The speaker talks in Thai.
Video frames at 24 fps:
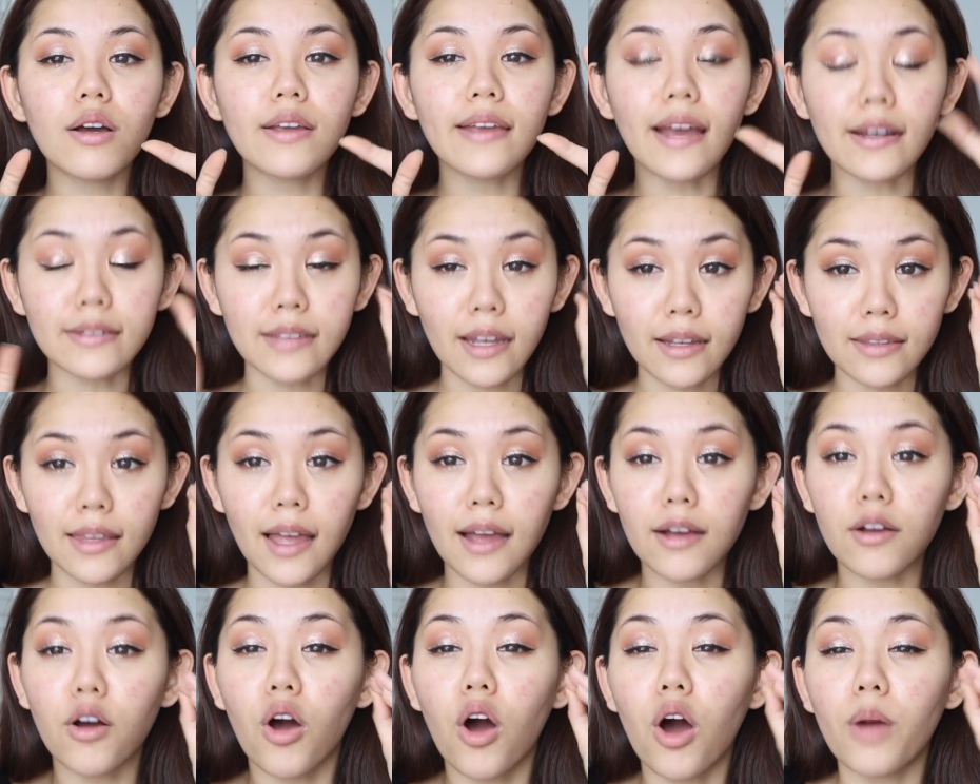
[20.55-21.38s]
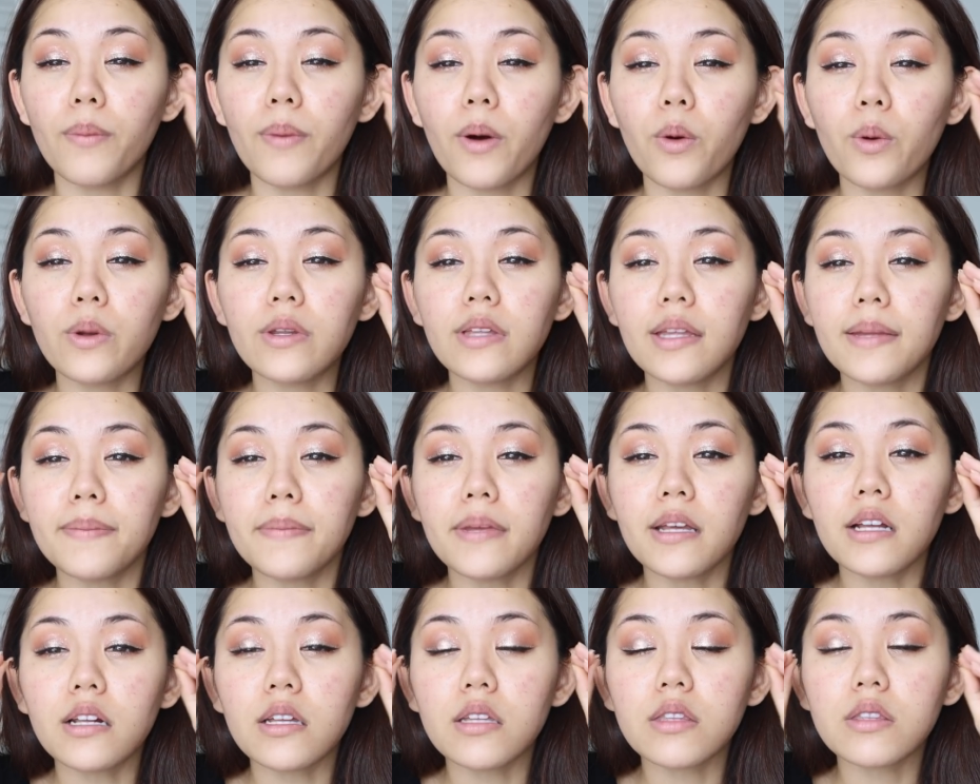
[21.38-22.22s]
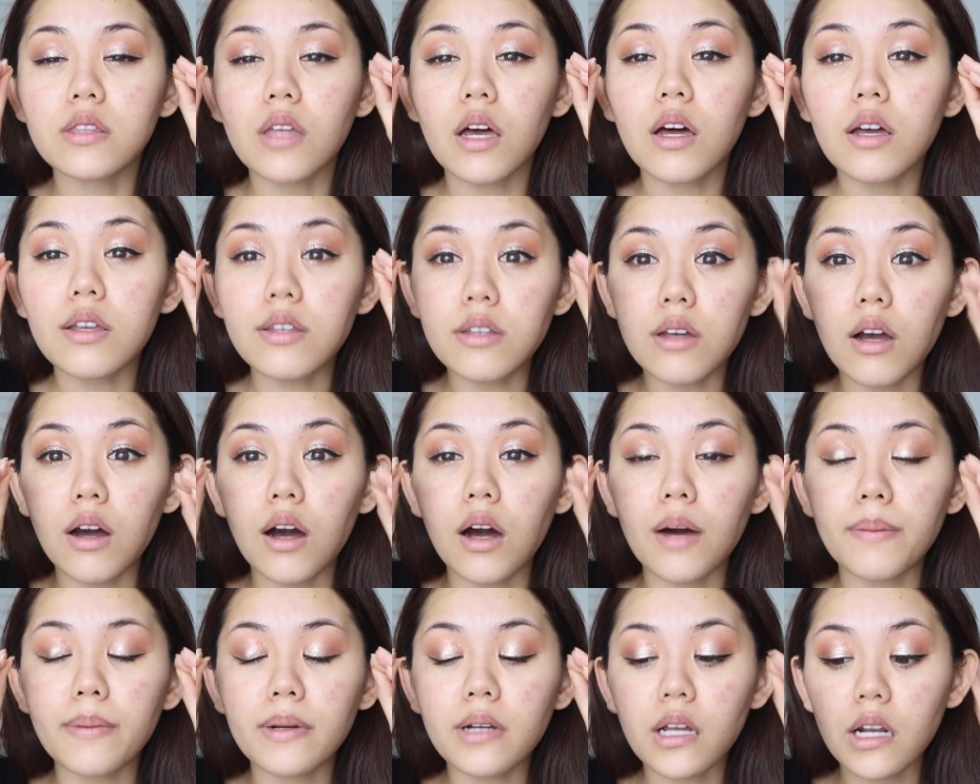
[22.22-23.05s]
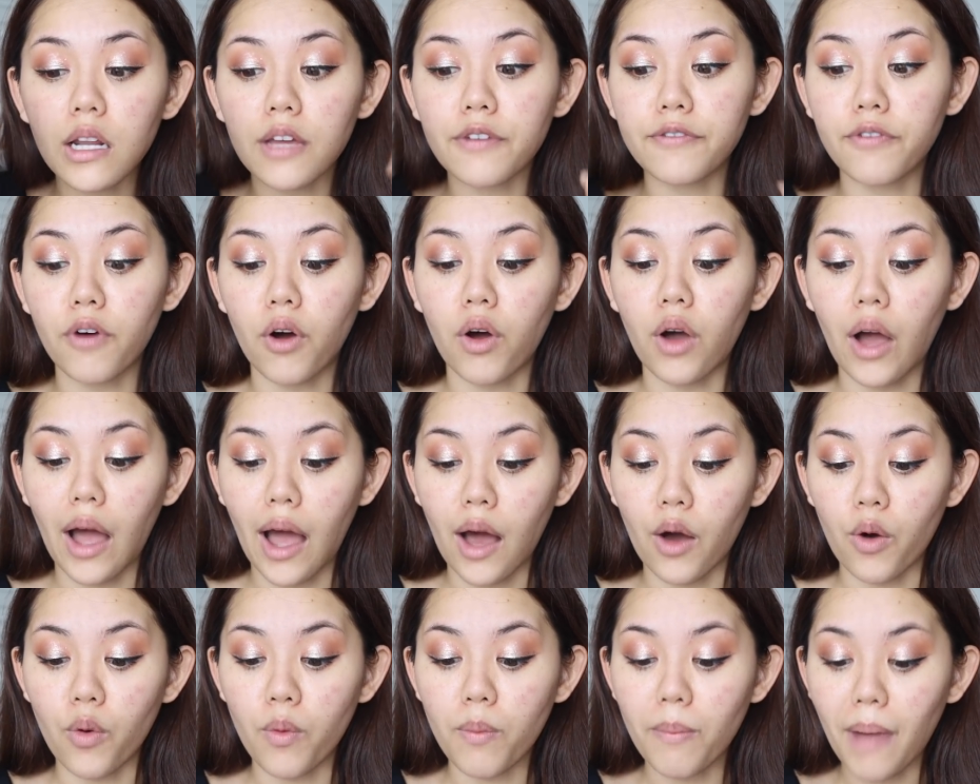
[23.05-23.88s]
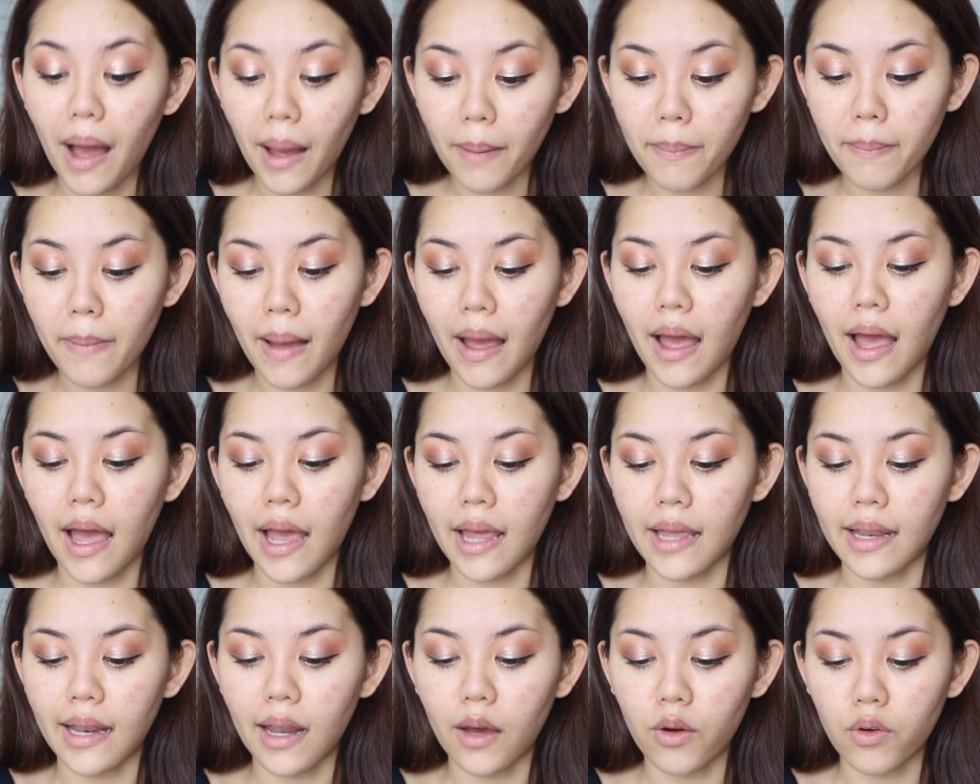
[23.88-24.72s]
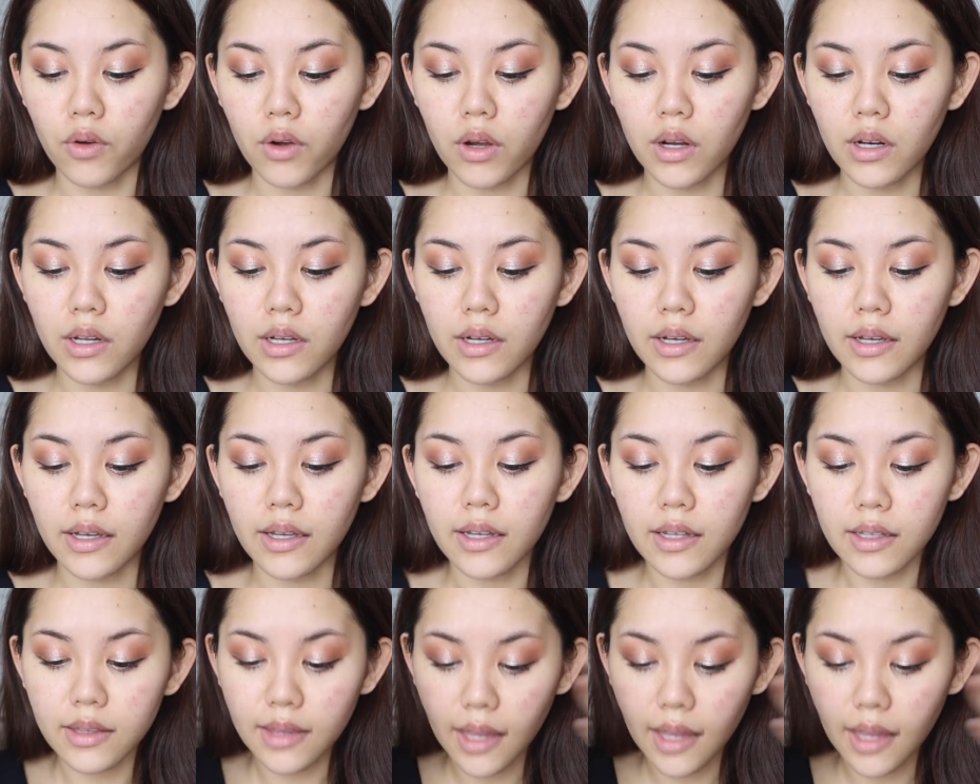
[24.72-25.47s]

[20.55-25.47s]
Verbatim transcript: อยากแต่งตาก่อนเพราะวันนี้มีคลิตเตอร์เยอะมันก็เลยฟอร์เอามากมาย เราก็เลย